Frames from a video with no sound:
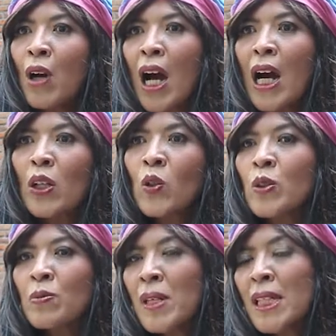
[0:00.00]

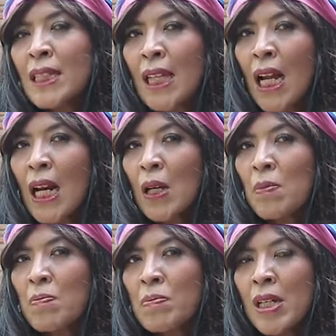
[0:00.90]
harus bisa
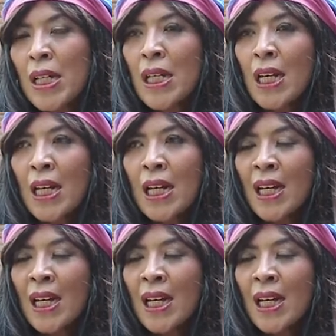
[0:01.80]
lebih